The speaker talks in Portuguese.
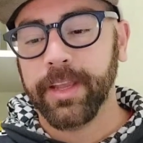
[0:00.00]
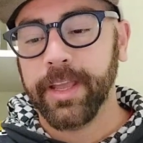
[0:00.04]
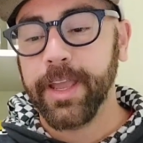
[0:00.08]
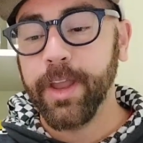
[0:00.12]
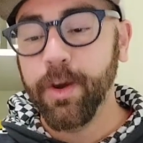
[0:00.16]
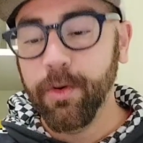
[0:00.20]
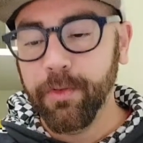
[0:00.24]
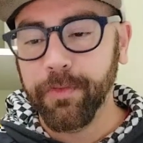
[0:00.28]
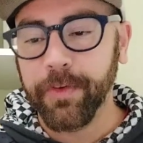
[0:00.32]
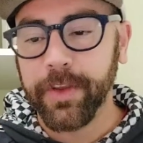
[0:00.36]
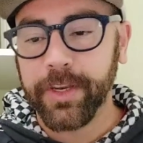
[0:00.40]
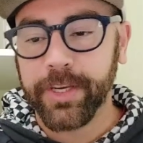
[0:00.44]

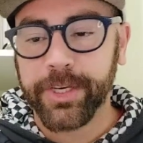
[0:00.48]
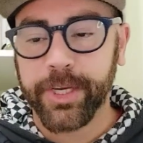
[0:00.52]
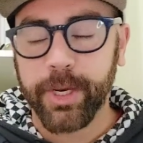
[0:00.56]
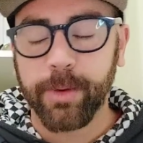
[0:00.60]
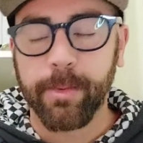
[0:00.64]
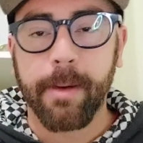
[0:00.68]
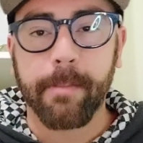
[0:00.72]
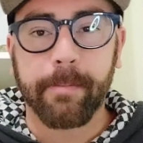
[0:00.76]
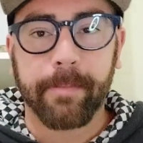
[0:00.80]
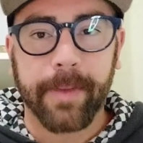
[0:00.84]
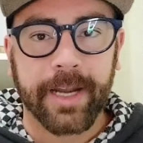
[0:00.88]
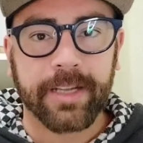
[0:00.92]
eu fechei
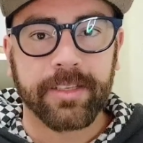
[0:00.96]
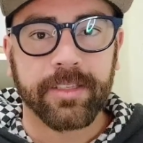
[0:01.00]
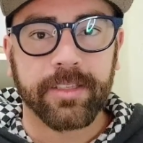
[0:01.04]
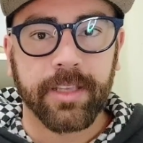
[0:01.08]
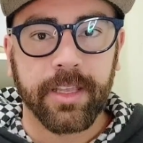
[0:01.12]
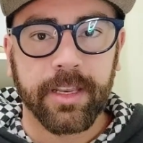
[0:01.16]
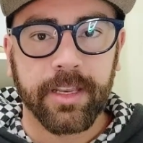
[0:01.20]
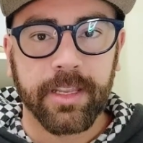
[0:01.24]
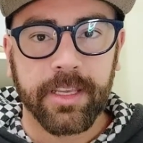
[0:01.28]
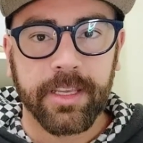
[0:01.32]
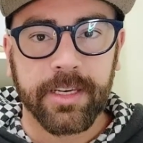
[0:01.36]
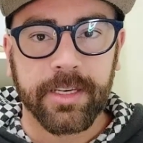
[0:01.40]
uma
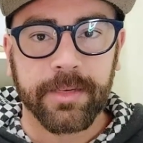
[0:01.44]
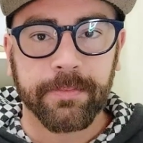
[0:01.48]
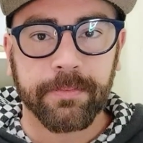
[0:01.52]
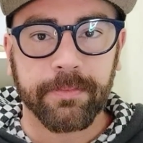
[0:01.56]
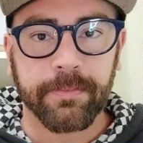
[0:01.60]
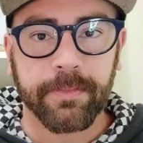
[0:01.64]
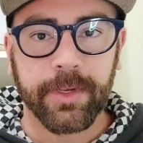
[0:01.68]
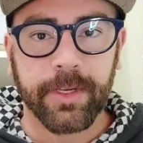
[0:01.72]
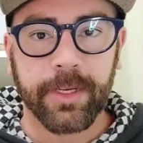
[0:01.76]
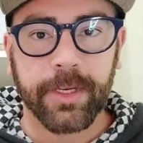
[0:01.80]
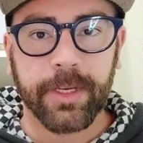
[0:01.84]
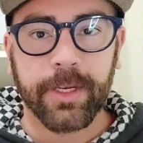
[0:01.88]
parceria
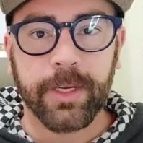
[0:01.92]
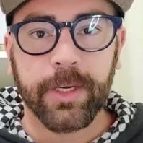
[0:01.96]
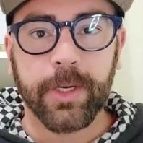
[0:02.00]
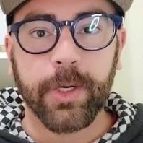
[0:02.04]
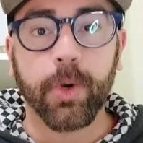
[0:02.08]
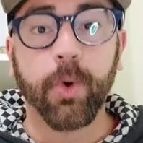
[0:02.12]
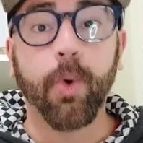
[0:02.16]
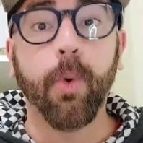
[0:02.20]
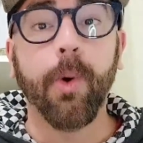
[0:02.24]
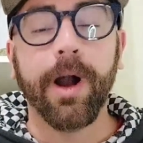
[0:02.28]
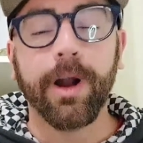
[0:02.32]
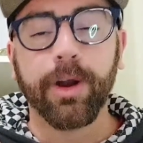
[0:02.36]

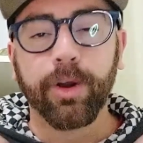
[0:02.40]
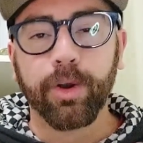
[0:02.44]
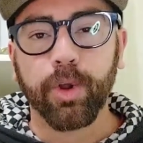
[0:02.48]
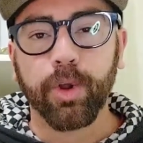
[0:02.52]
com a